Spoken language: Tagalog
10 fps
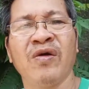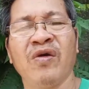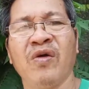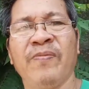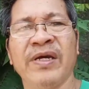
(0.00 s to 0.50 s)

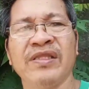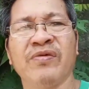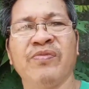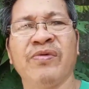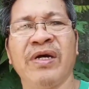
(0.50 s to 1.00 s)
upang ito
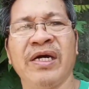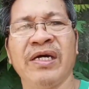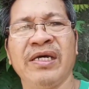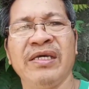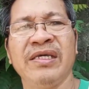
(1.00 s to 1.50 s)
po
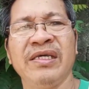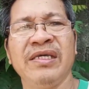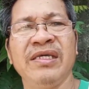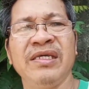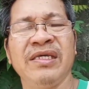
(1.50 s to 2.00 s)

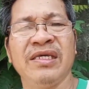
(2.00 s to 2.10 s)
ay